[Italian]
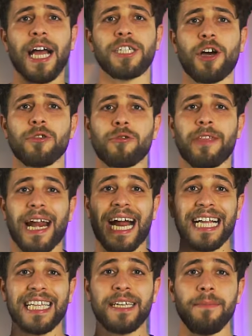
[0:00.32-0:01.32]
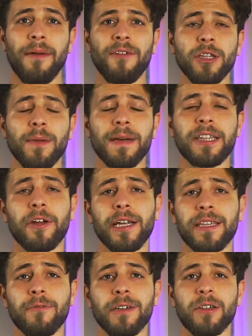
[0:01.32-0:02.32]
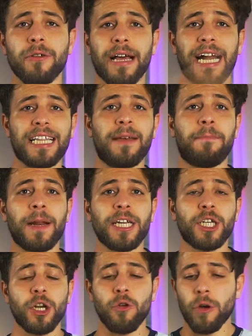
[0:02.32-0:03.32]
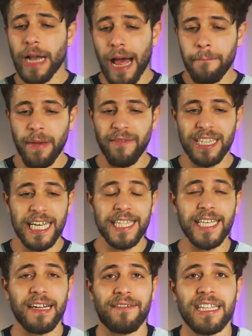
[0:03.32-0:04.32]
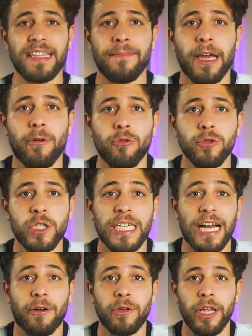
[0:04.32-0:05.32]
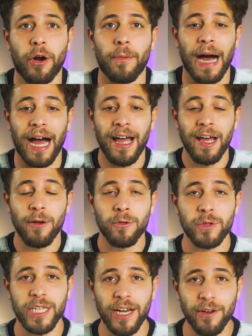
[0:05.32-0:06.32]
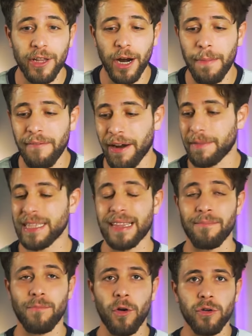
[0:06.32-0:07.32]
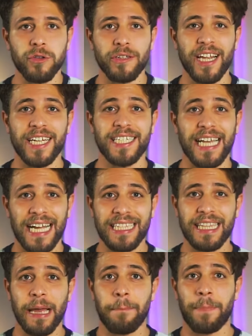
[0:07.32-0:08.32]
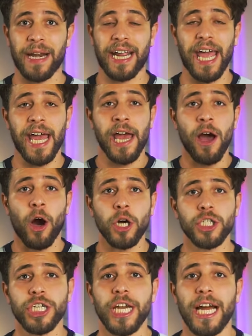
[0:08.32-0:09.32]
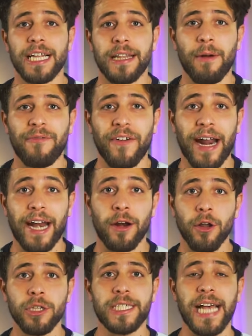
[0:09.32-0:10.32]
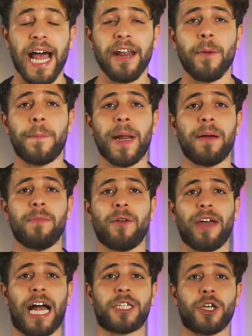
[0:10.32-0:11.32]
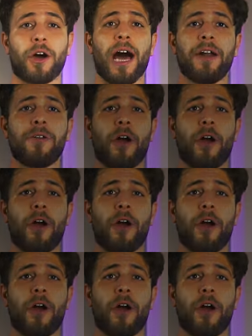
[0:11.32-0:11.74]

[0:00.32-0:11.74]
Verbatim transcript: ciao a tutti ragazzi, benvenuti e bentornati qui sul canale di Pringi Luca, mi vedete davanti a me con un sacco di roba, un sacco di roba veramente molto interessante perché oggi andremo a fare lo zaino per il mio viaggio a New